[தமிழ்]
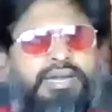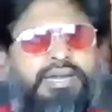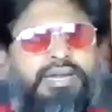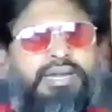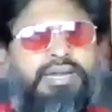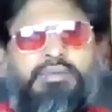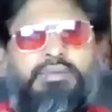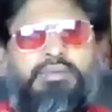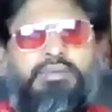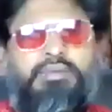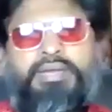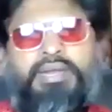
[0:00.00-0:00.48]

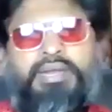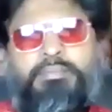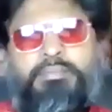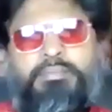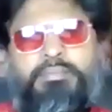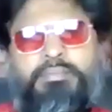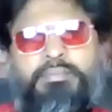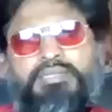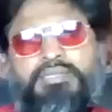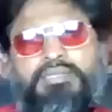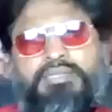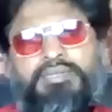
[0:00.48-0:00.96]
பல மாமியாரை
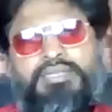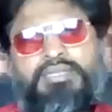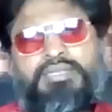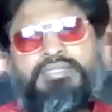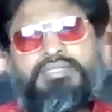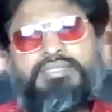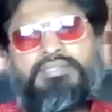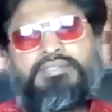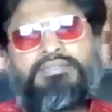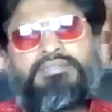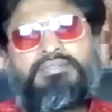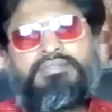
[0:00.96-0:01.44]
மாத்த
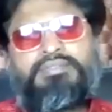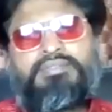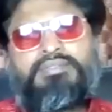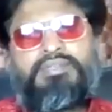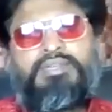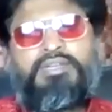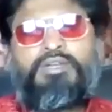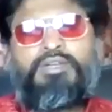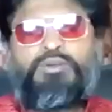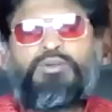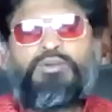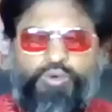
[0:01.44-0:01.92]
முடியாது
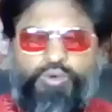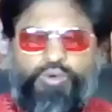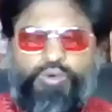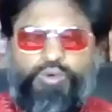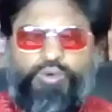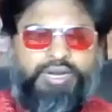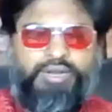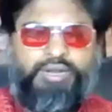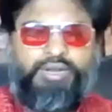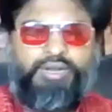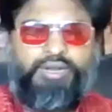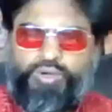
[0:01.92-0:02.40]

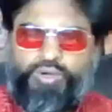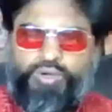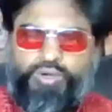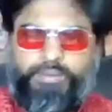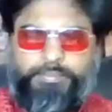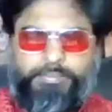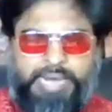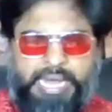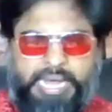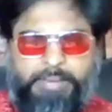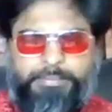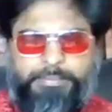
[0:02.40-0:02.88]
ஒருவேளை
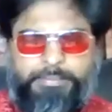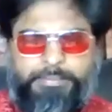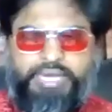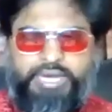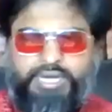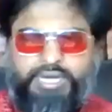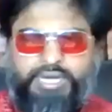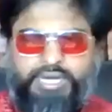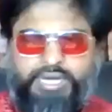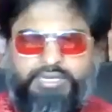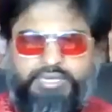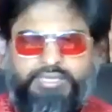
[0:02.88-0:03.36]
உங்க
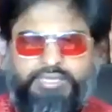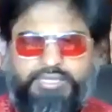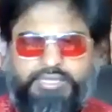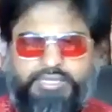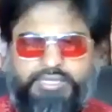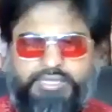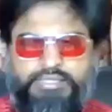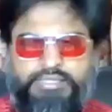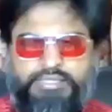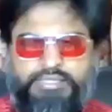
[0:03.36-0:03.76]
மாமியாரு